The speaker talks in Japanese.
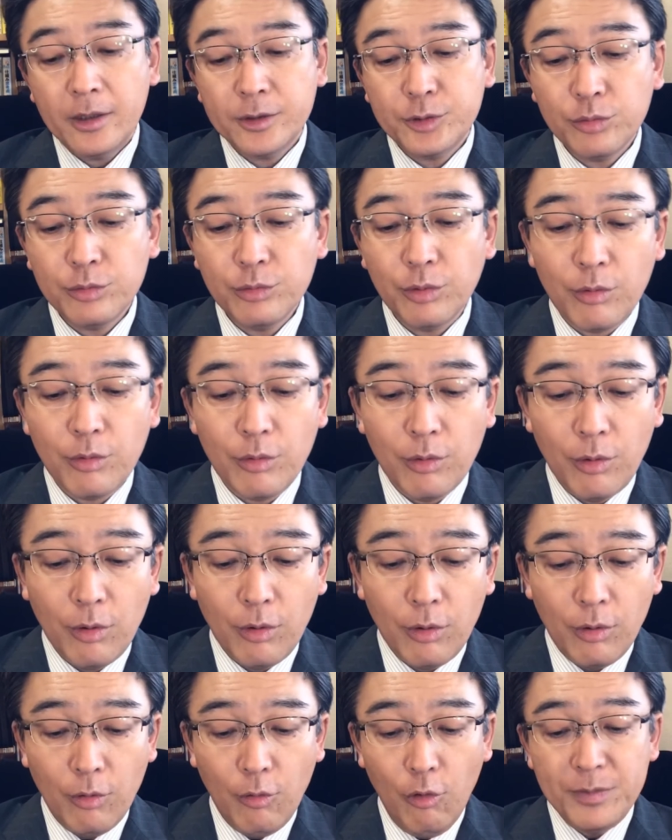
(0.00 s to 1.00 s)
ちょっと
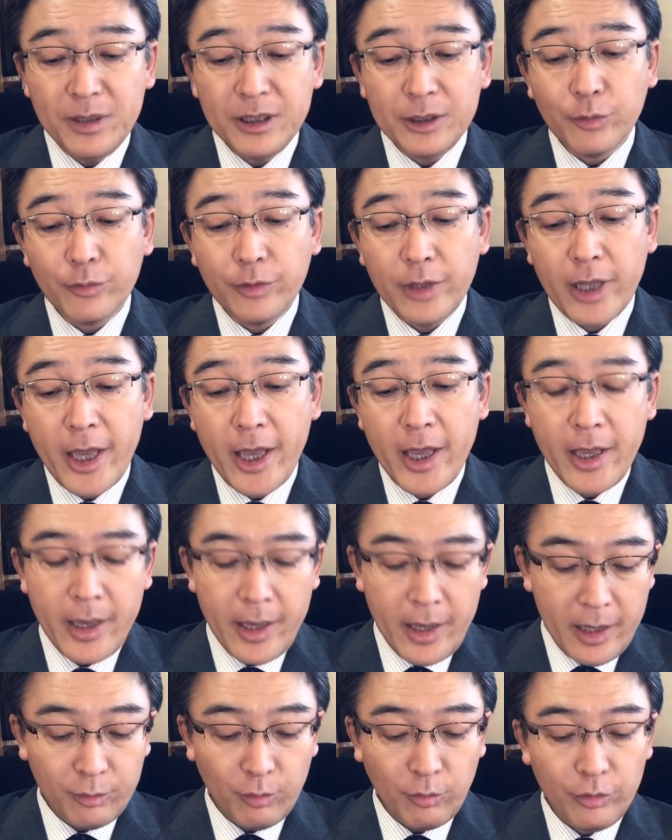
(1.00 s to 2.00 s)
こう帯のね
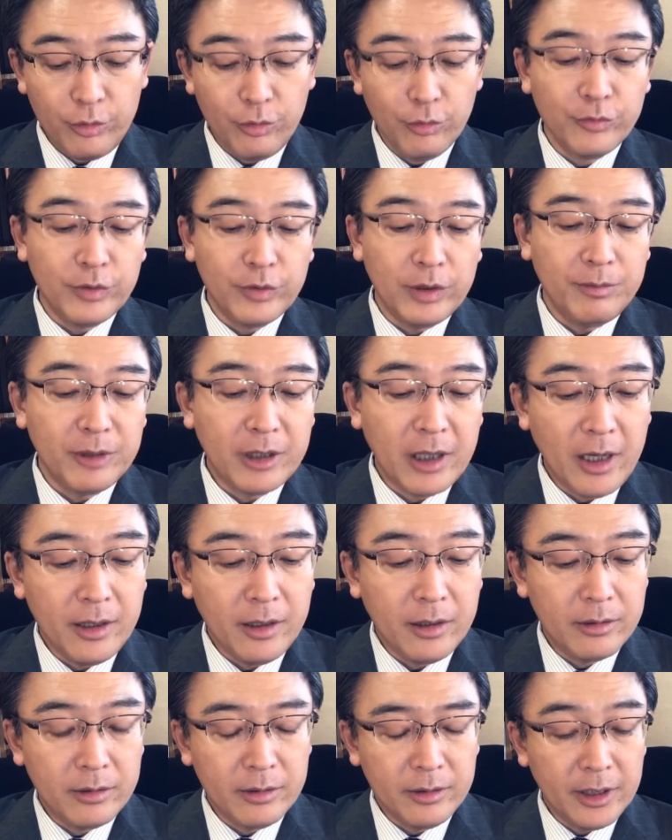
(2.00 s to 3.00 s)
ところ読んでみた
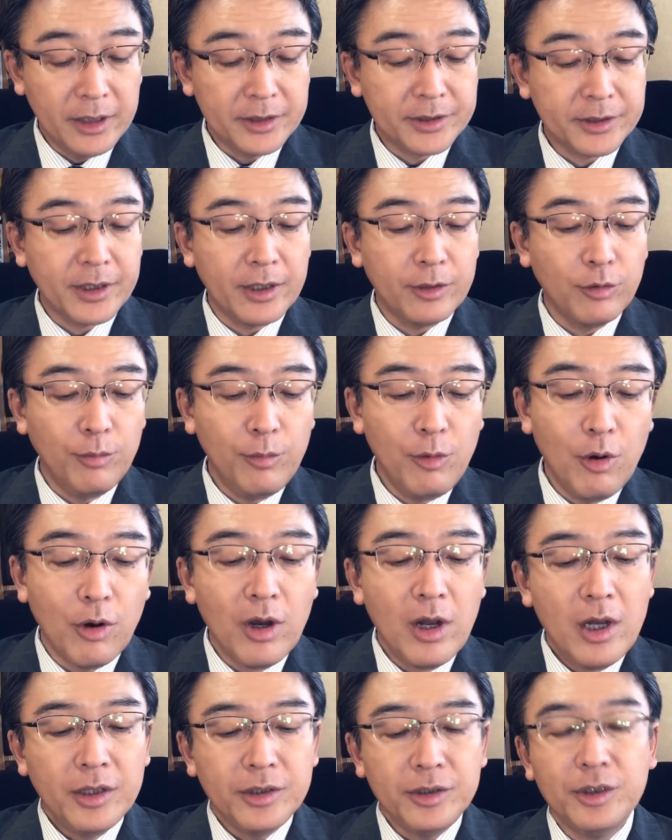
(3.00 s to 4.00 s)
いんですけども、
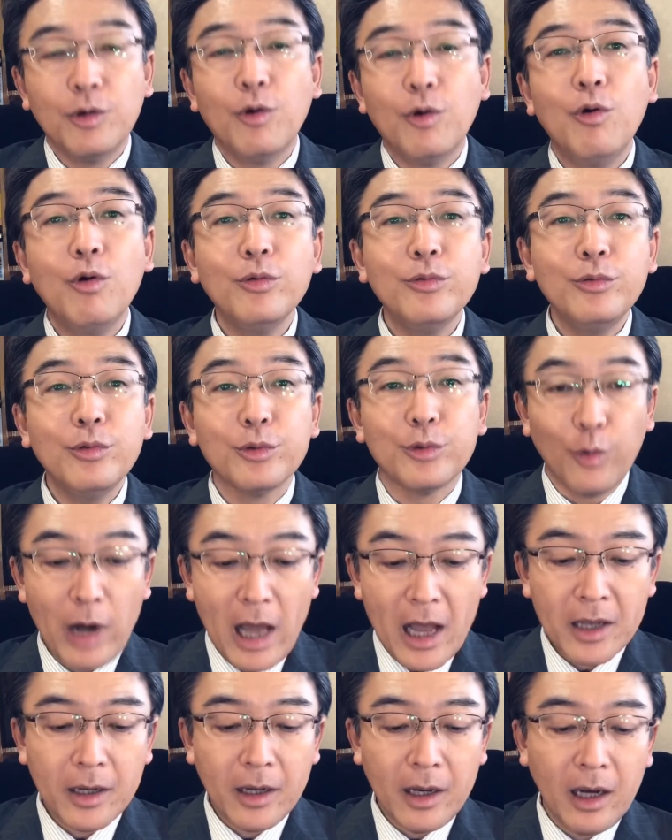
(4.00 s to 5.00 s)
日本の
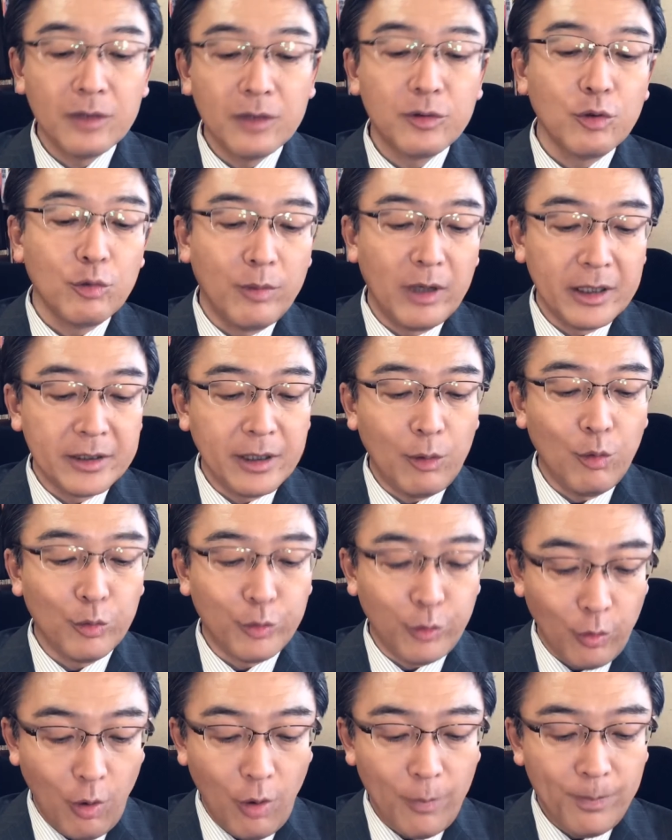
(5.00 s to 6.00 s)
ドラッカーと呼ばれた
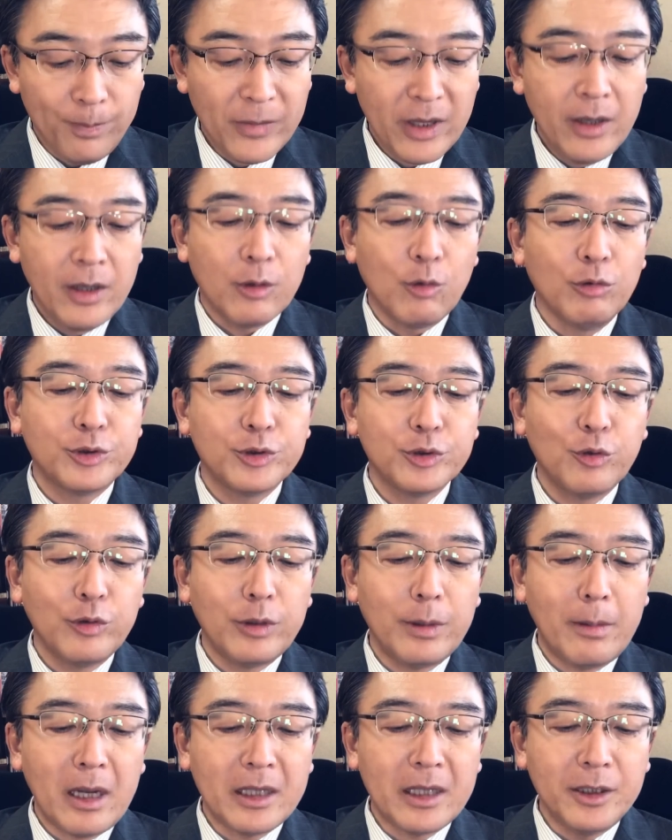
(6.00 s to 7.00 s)
男、55
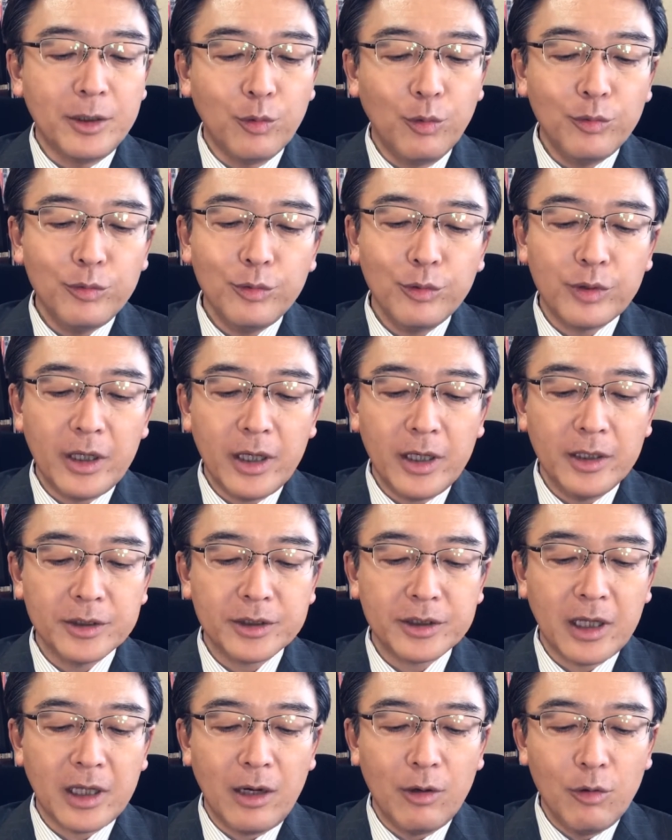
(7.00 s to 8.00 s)
年前日本の経営
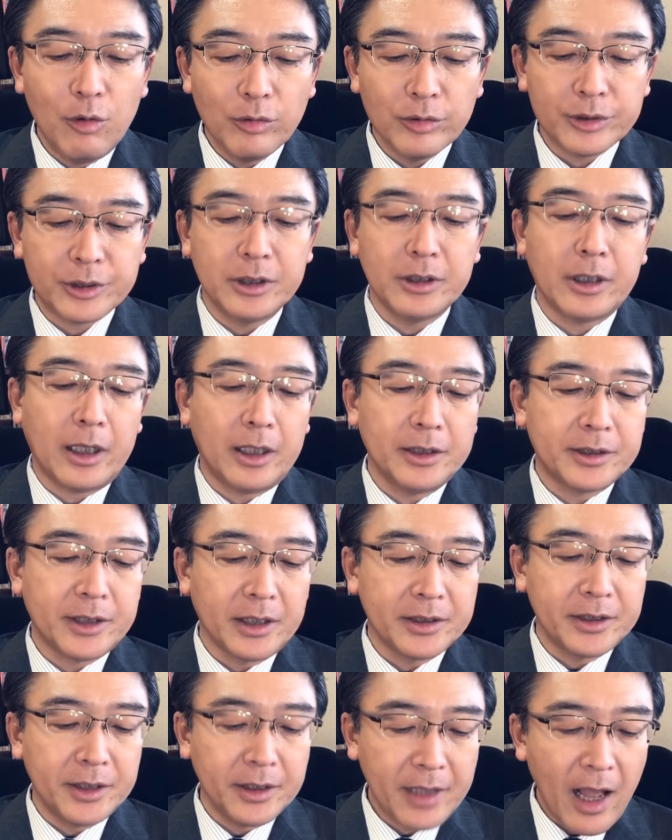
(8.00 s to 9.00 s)
者を震撼
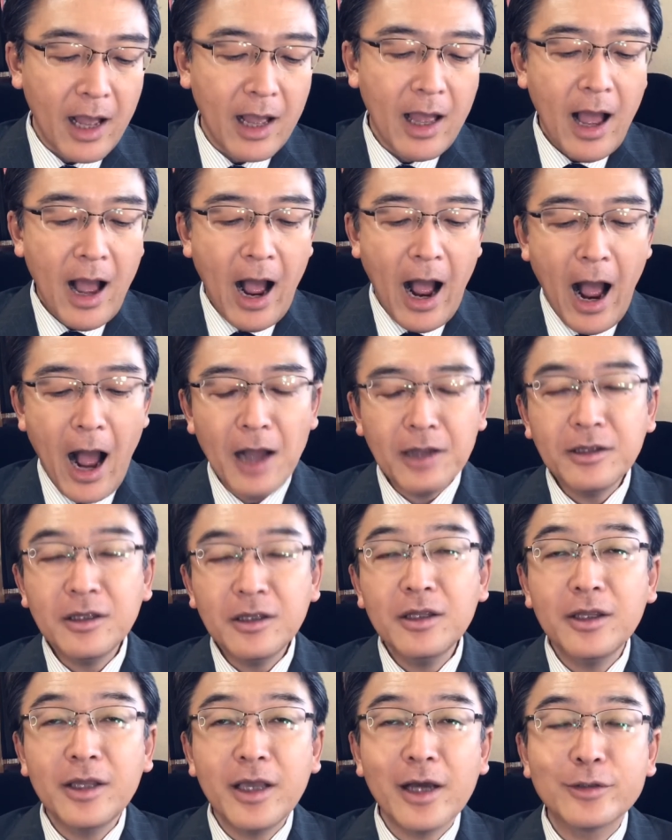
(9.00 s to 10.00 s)
させた
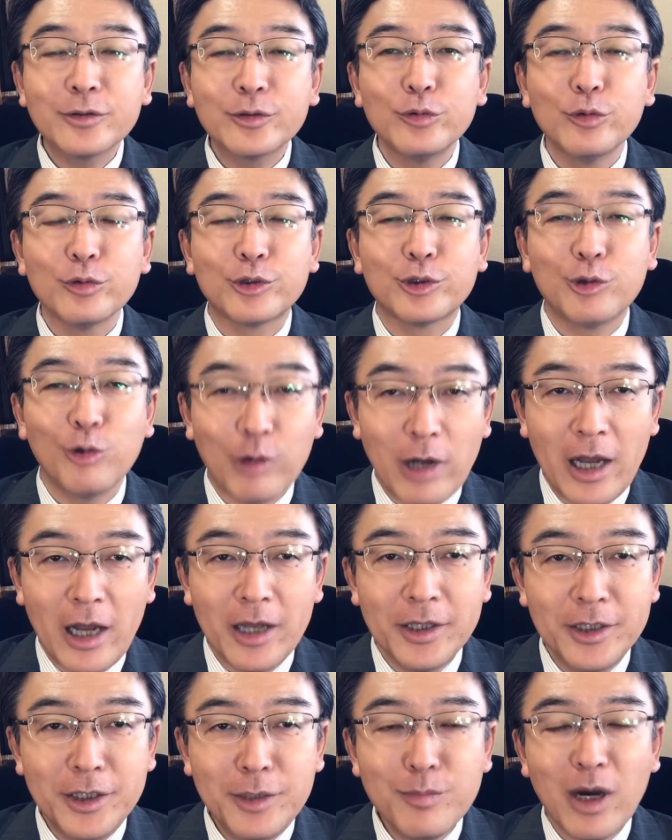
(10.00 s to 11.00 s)
反逆の書が
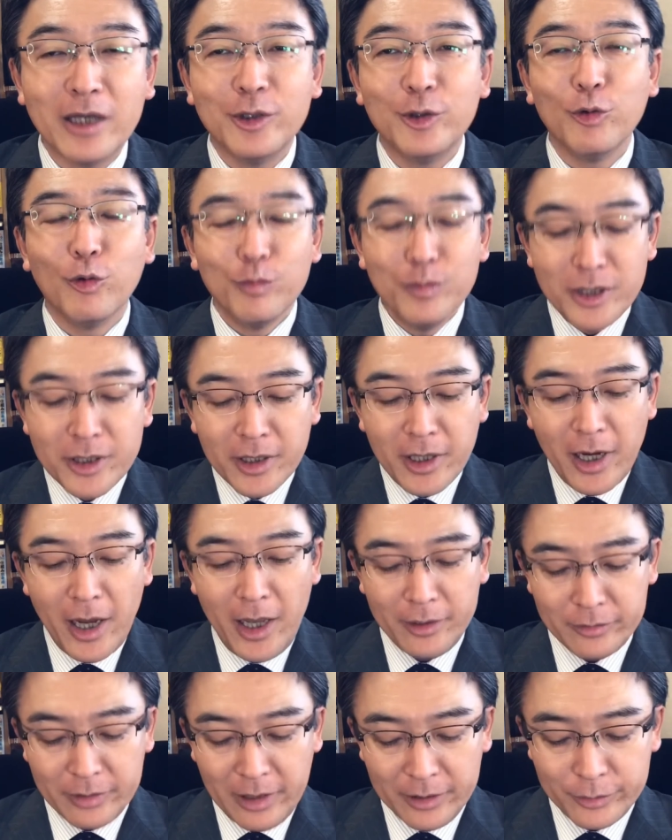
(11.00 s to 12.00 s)
今よみが
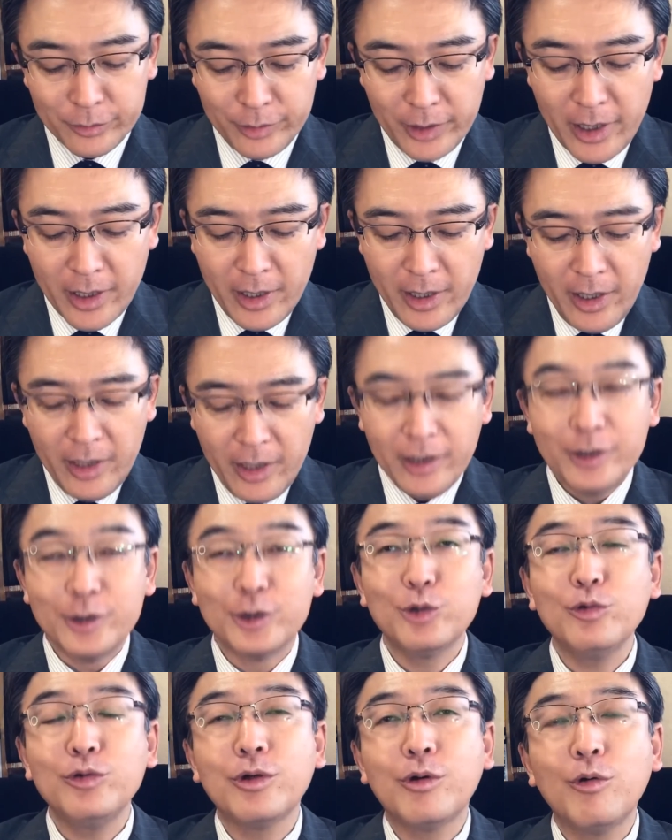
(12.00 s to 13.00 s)
えるなんていうね、非
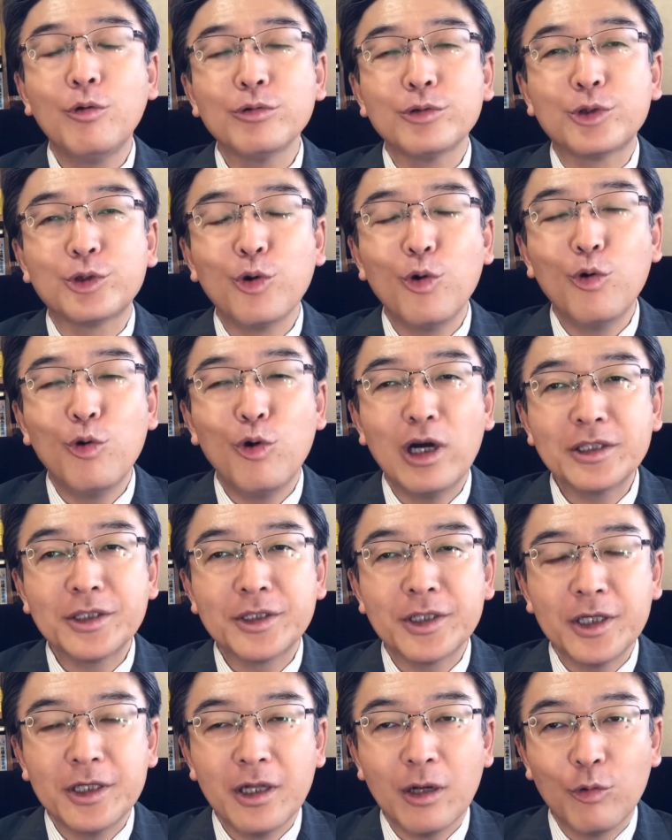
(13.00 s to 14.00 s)
常にこう挑発
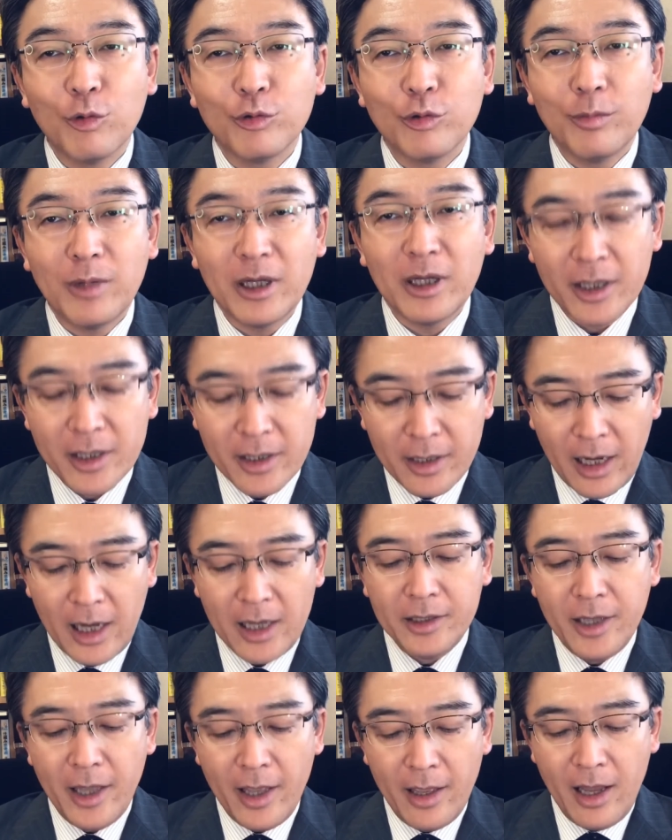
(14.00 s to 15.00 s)
的な言葉で書
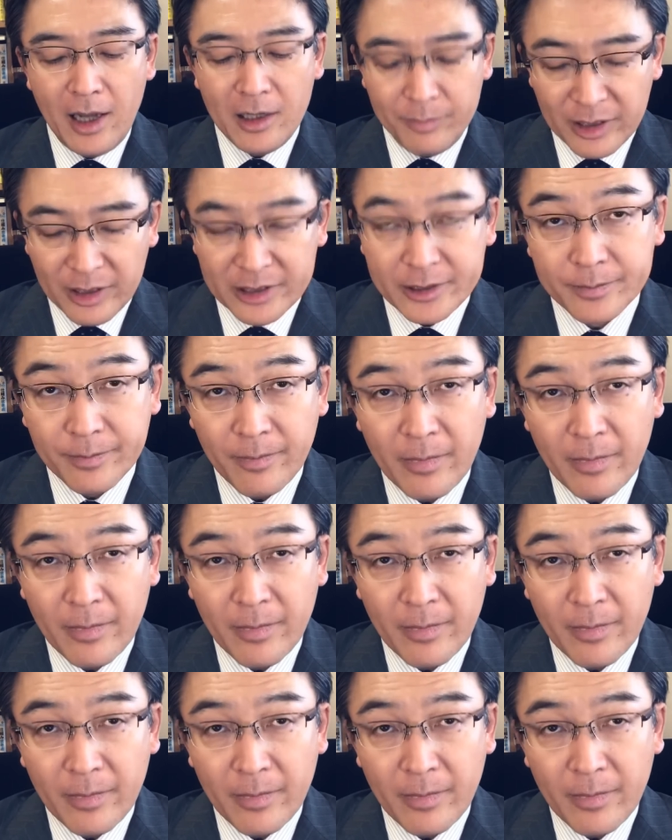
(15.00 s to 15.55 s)
いてあります。